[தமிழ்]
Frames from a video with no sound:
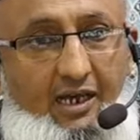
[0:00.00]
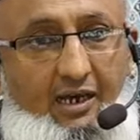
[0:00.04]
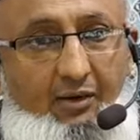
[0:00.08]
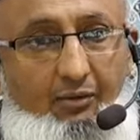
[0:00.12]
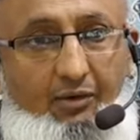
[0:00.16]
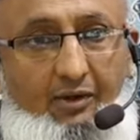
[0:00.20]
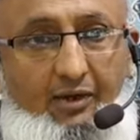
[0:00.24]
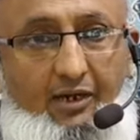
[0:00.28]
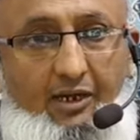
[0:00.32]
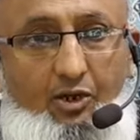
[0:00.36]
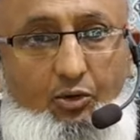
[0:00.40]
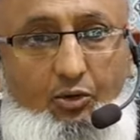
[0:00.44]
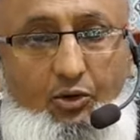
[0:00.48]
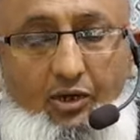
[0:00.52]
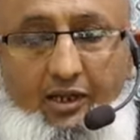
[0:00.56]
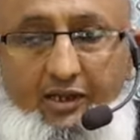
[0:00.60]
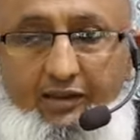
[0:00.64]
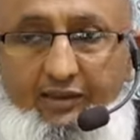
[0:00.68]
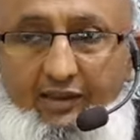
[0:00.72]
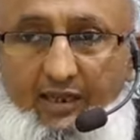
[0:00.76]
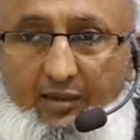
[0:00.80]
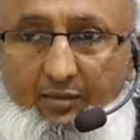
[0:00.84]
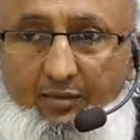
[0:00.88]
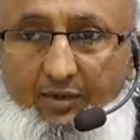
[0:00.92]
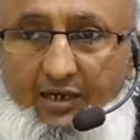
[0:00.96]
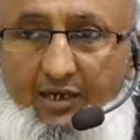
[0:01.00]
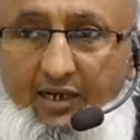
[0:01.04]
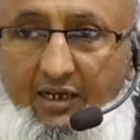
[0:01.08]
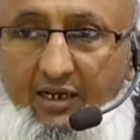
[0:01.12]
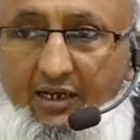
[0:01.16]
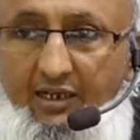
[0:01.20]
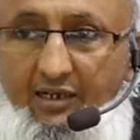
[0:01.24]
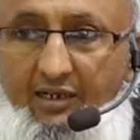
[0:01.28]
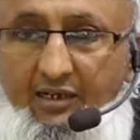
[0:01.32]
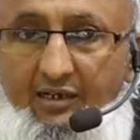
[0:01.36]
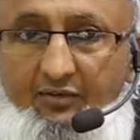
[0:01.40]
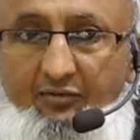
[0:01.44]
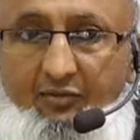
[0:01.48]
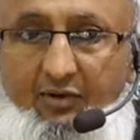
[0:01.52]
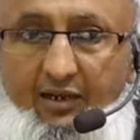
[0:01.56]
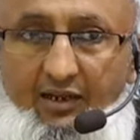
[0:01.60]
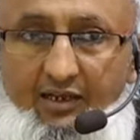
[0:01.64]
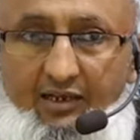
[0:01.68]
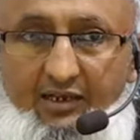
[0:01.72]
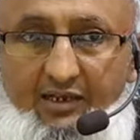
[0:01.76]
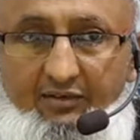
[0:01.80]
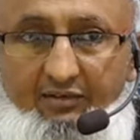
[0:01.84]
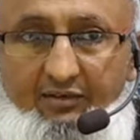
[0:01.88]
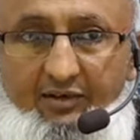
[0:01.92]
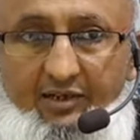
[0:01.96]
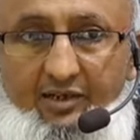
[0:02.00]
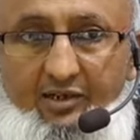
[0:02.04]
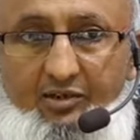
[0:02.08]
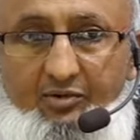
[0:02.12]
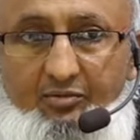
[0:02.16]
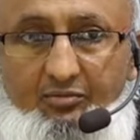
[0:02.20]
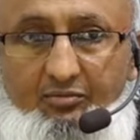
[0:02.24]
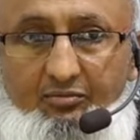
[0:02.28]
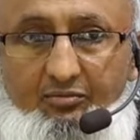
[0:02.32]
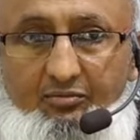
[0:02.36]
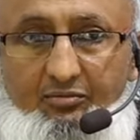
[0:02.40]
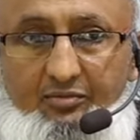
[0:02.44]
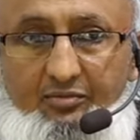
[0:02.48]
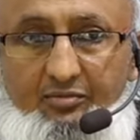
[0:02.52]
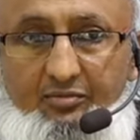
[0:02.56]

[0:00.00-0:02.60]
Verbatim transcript: அவர்களுடைய திறமைகளை வளர்க்க வேண்டும்